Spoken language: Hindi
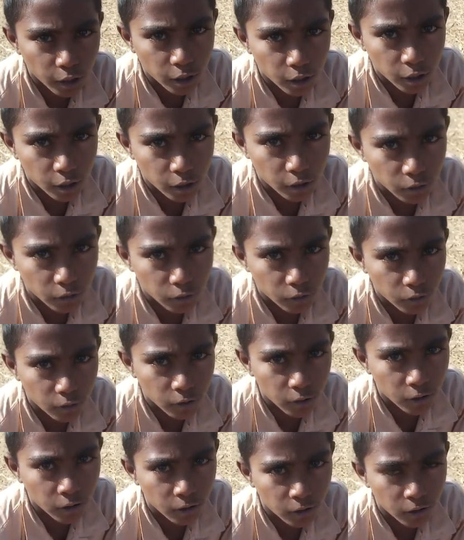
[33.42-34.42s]
अंगूर
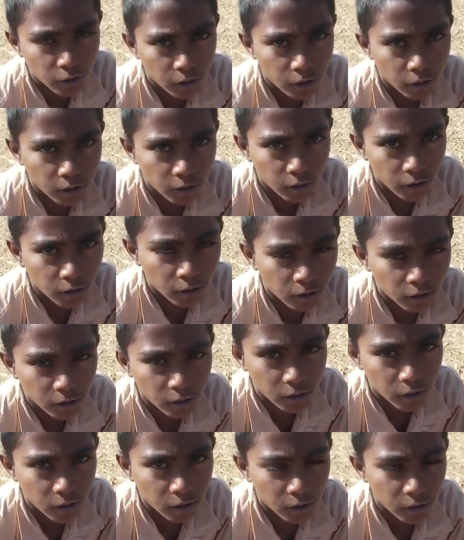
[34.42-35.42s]
अंगूर
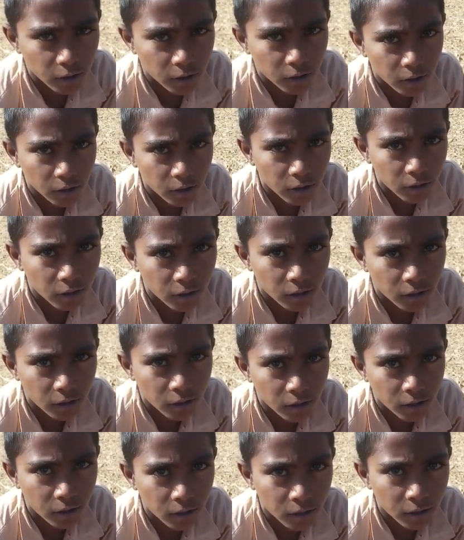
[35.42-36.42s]
आपको क्यों
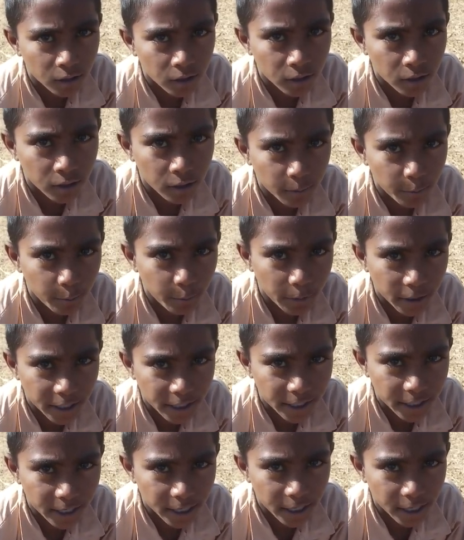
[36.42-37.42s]
पसंद है
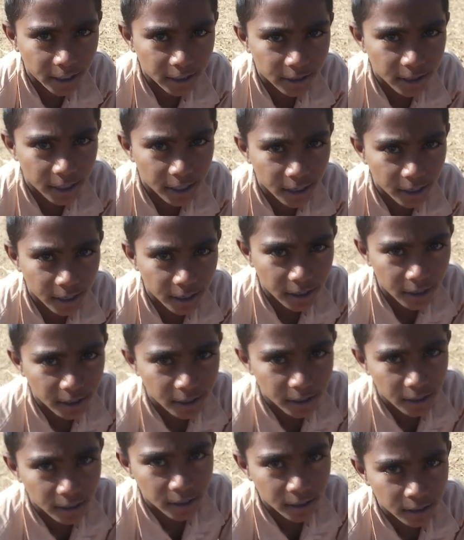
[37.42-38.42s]
मीठा
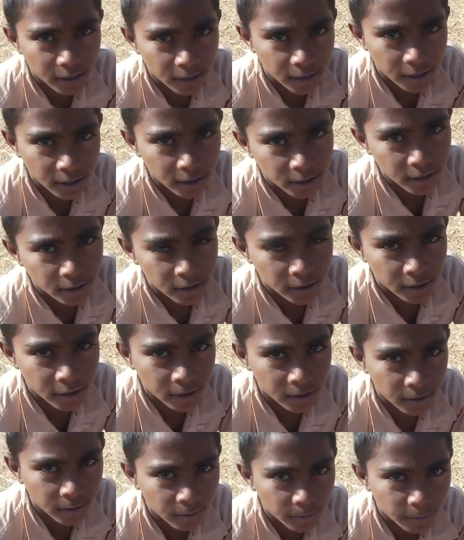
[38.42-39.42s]
लगता है और
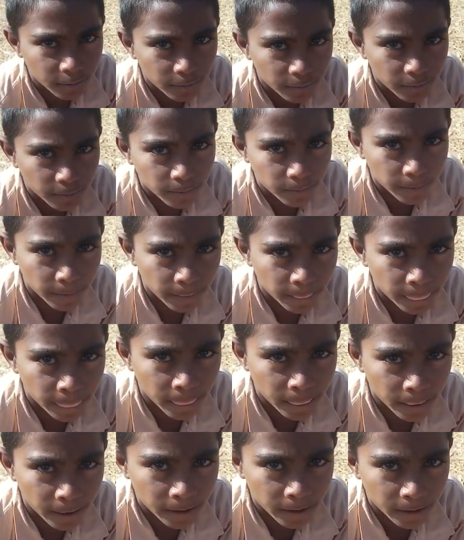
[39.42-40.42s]
उसमें क्या पाया
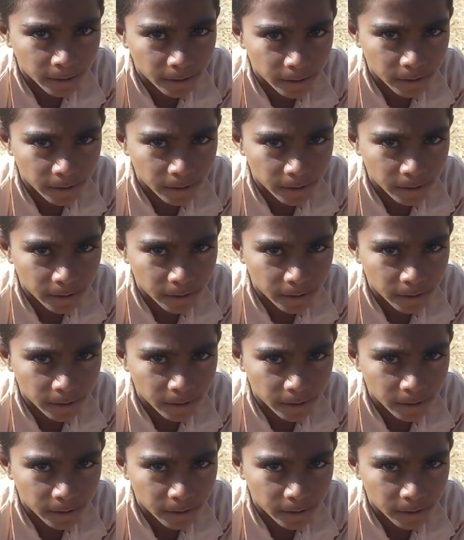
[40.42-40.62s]
जाता है